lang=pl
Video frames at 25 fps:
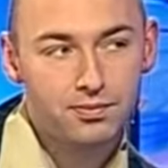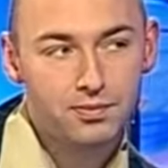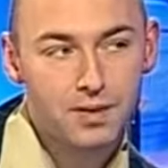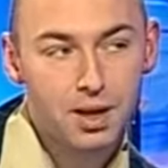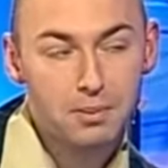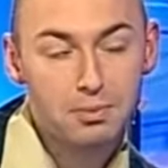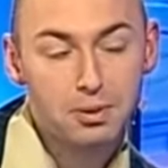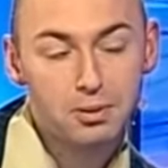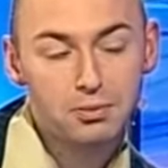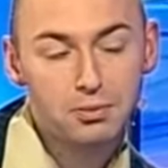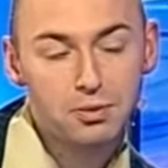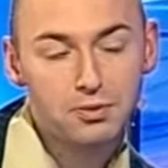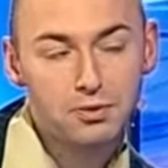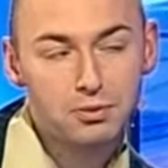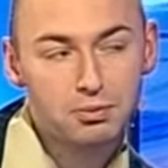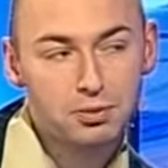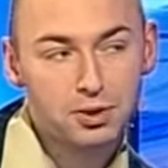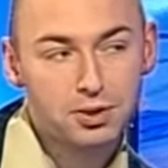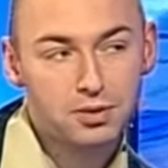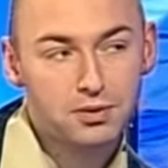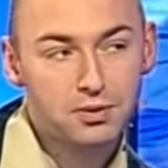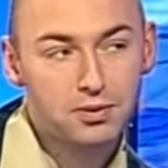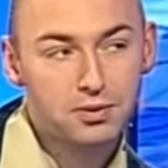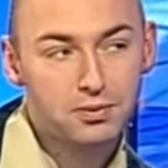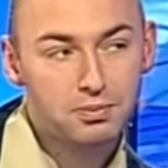A pan mówił
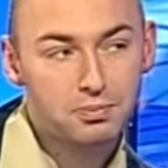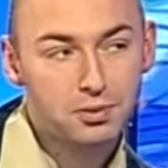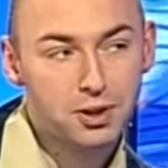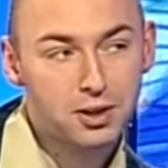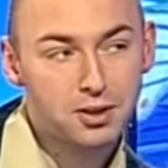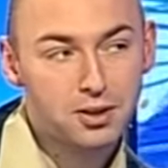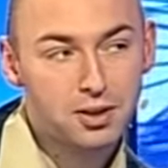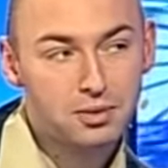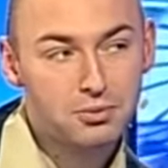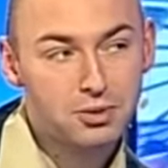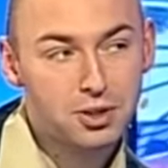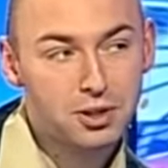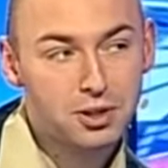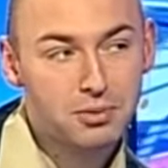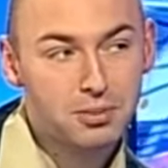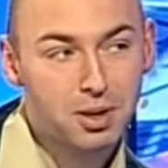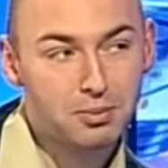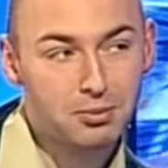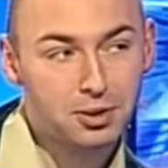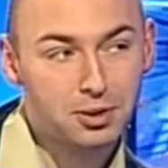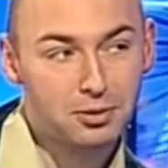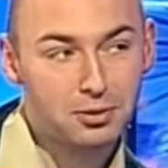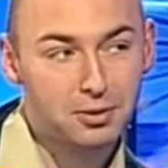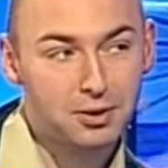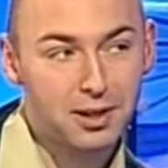przed, przedtem, że nie ma
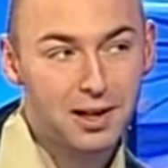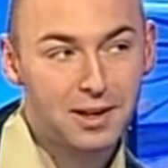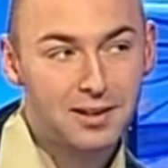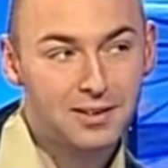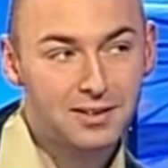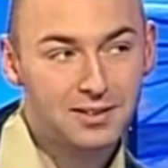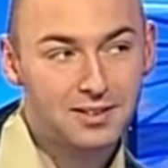minusa.